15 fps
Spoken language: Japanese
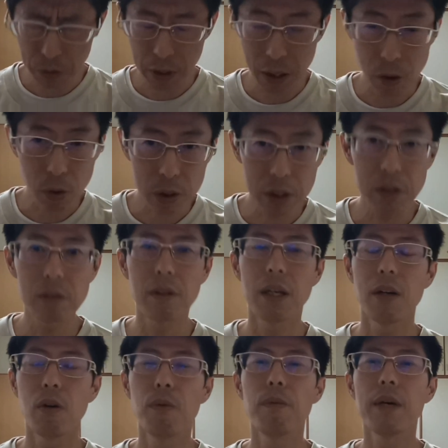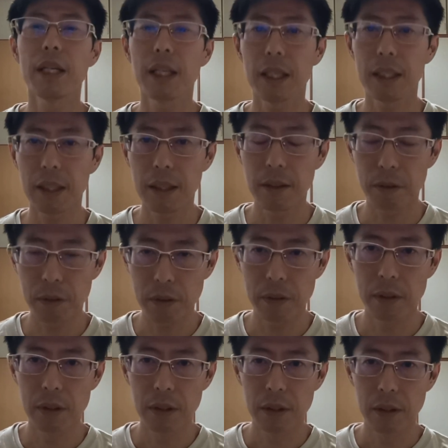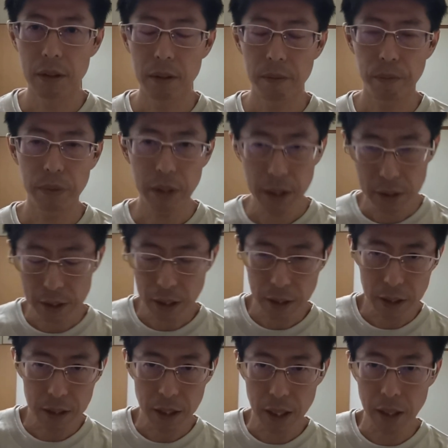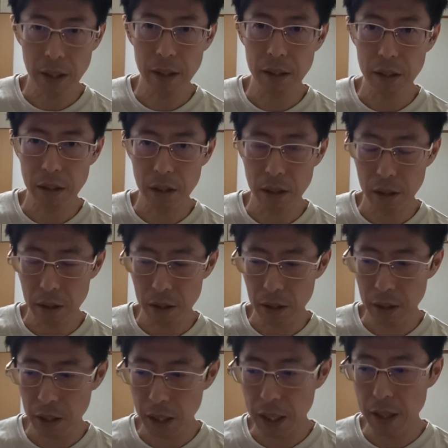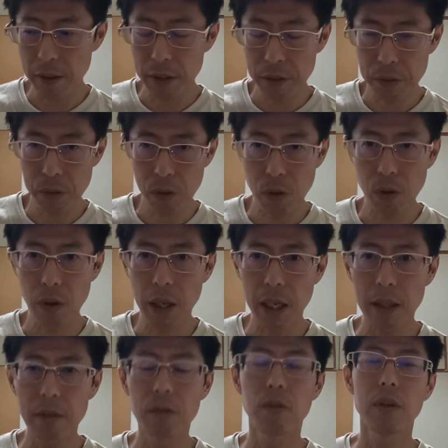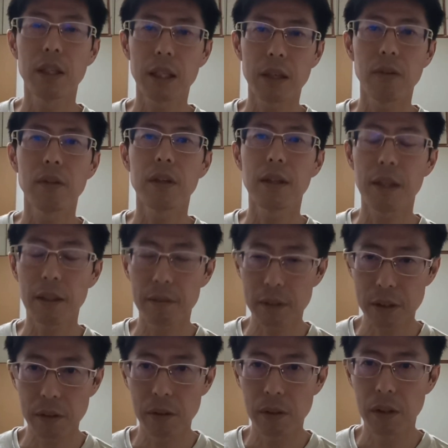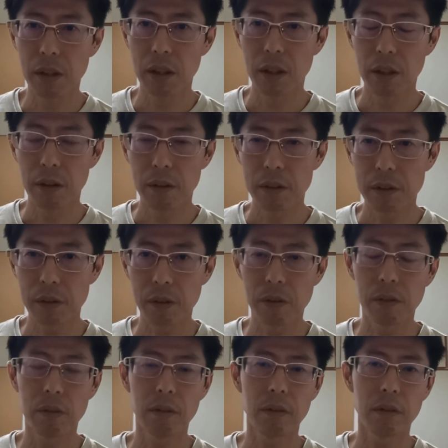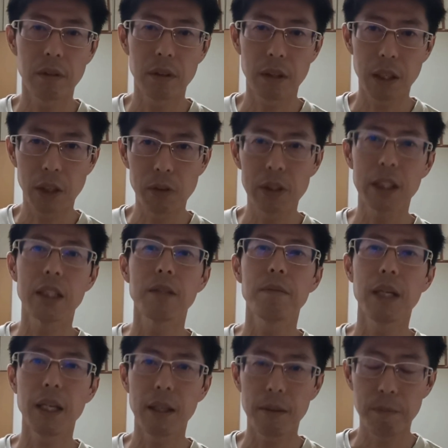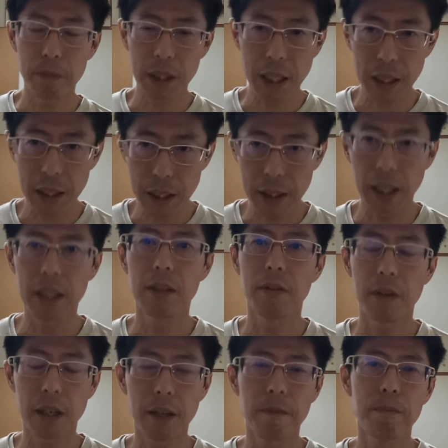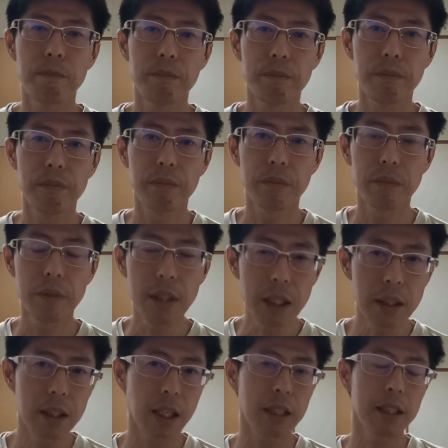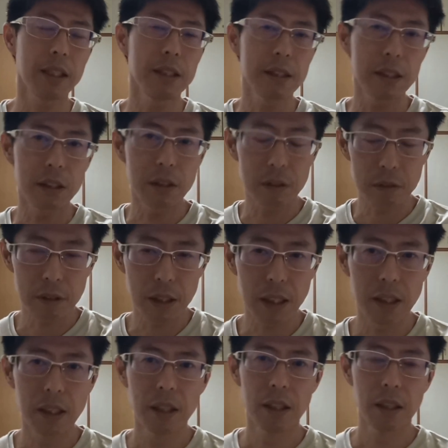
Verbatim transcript: う倒すとは思わないでいいよと。で、先に相手側の方からの声が聞こえてきてるんですよ。その倒してしまえみたいな内容は。で、中谷選手は